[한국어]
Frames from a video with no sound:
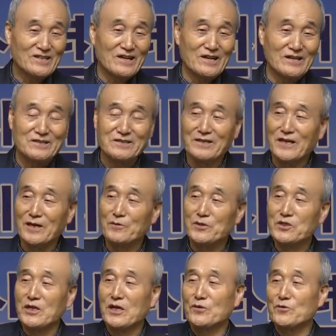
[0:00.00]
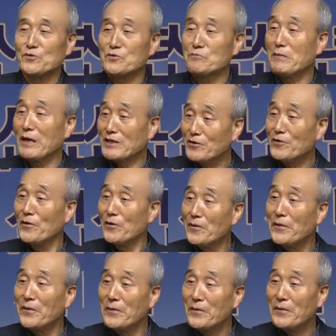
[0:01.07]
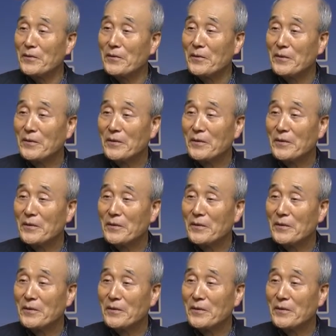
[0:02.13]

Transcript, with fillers: 그러나 쓰려면 시간도 좀 많이 걸려요.